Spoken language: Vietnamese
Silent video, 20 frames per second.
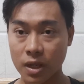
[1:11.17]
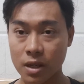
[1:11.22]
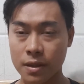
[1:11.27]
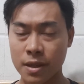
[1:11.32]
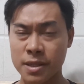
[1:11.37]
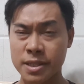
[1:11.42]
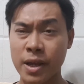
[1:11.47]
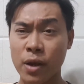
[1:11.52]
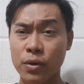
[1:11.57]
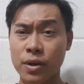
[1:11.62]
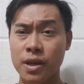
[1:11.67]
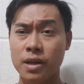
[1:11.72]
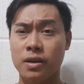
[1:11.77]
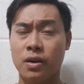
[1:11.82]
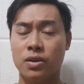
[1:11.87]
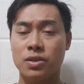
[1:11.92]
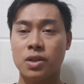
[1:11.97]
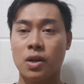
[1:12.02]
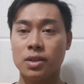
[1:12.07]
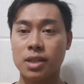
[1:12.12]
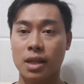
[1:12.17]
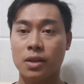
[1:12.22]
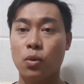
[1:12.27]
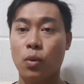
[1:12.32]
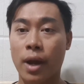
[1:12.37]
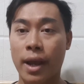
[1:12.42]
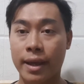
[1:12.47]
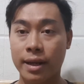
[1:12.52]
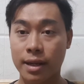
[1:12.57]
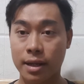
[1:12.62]
thì sau khi nội soi thanh
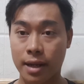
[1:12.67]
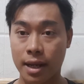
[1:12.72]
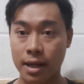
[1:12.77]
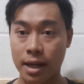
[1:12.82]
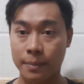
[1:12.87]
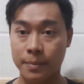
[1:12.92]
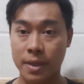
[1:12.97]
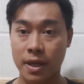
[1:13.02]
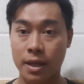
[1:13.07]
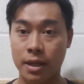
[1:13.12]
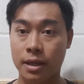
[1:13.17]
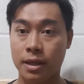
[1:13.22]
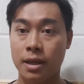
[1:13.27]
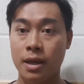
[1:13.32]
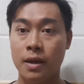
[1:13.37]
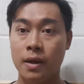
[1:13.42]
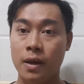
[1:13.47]
quản là để làm gì